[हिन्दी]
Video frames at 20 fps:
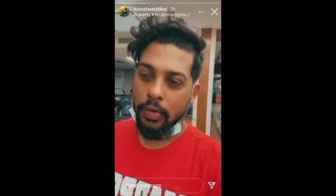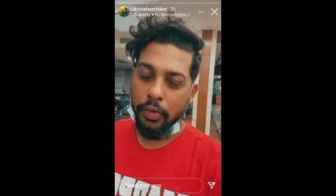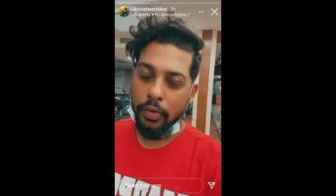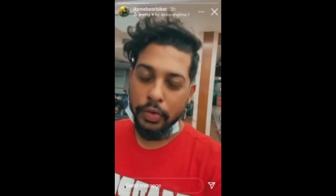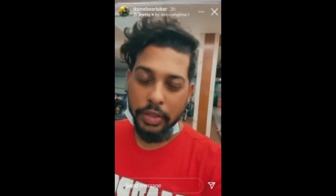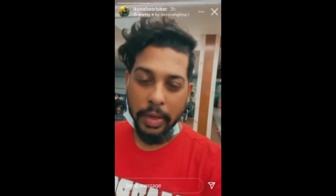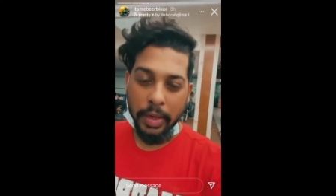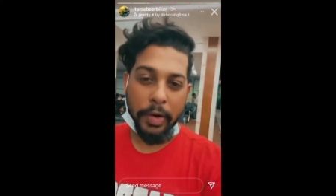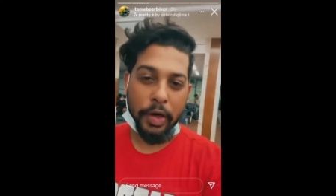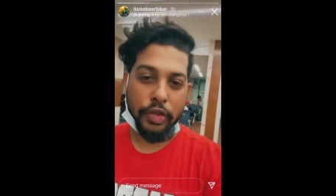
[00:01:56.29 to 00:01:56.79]

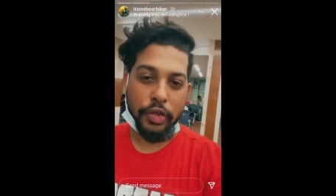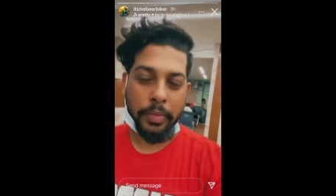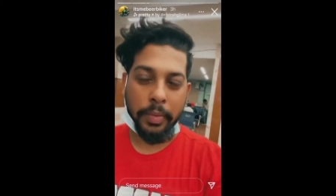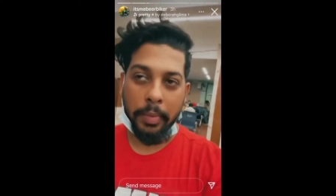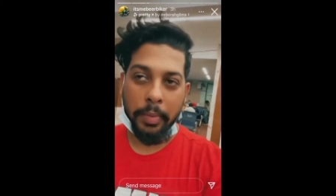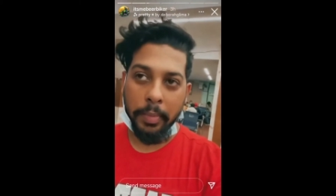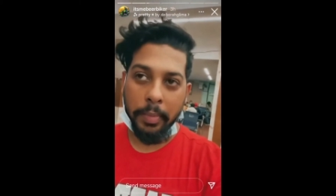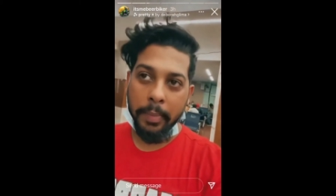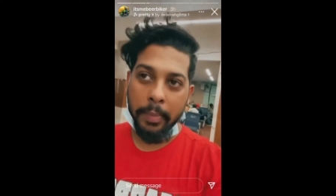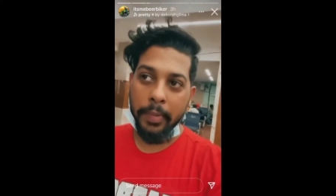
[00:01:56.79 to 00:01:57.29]
उसके भरोसे
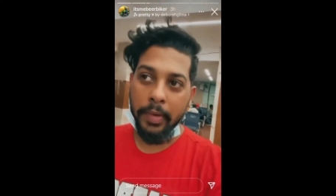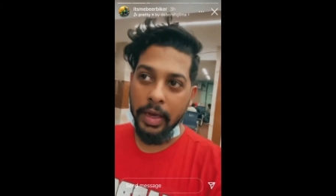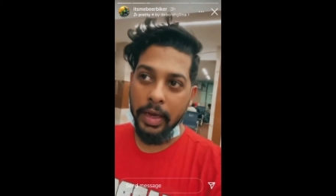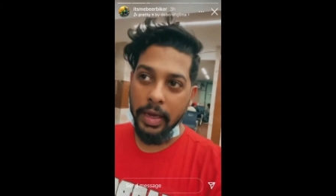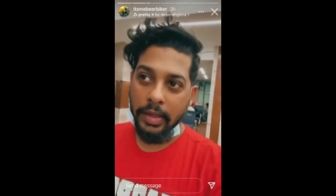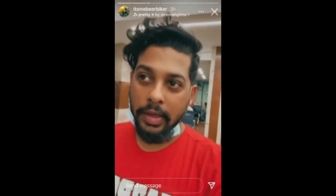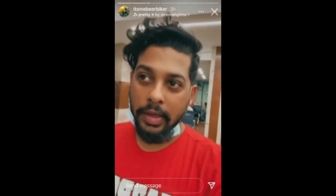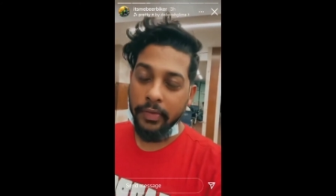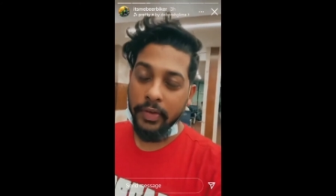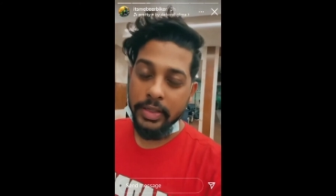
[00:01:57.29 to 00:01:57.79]
में मैं
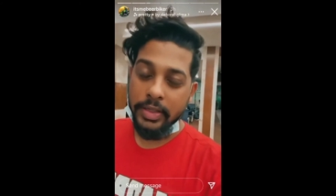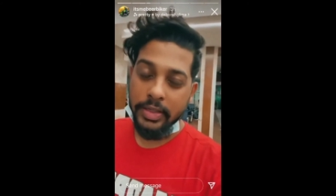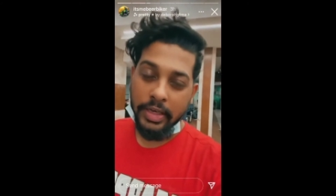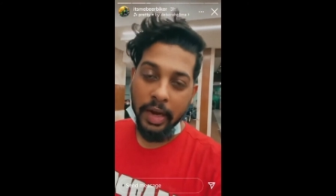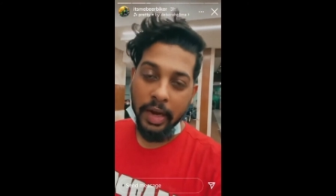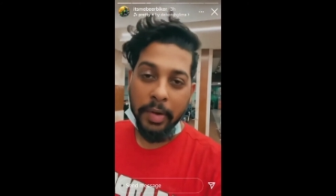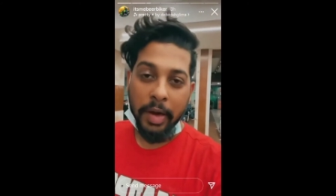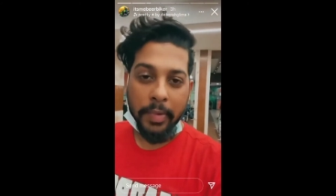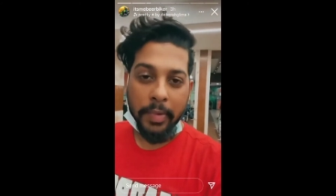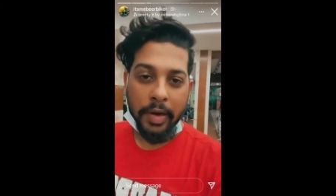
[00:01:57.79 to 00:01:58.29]
गया था फर्स्ट
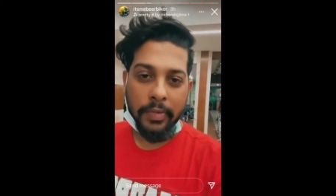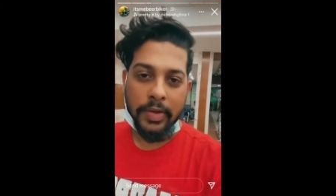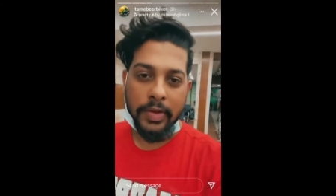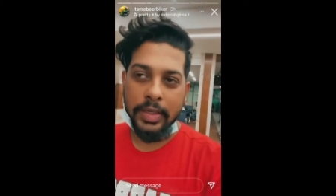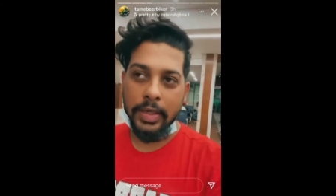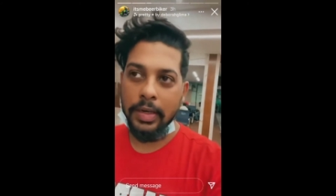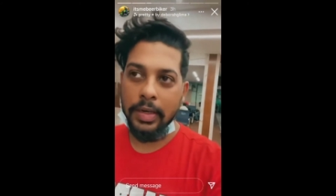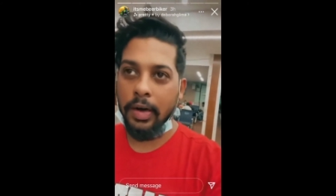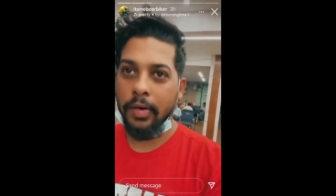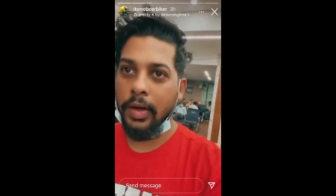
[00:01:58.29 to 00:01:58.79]
टाइम नेपाल
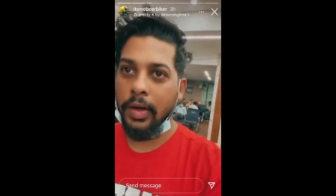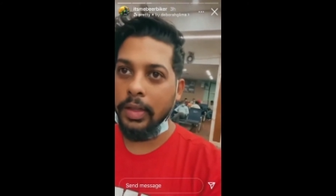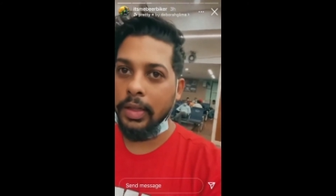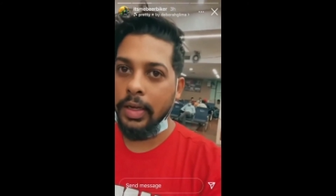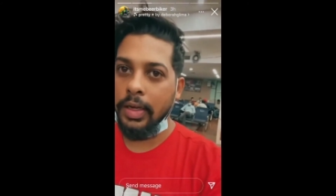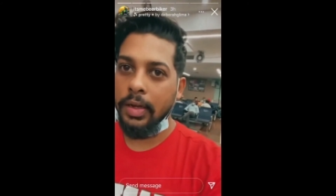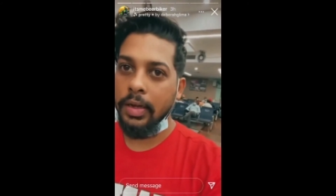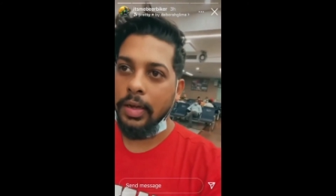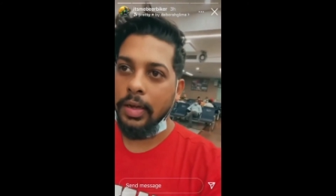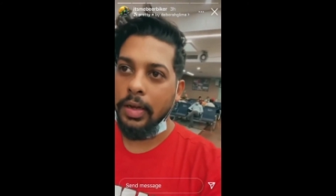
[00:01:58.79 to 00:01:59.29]
विज़िट करवा था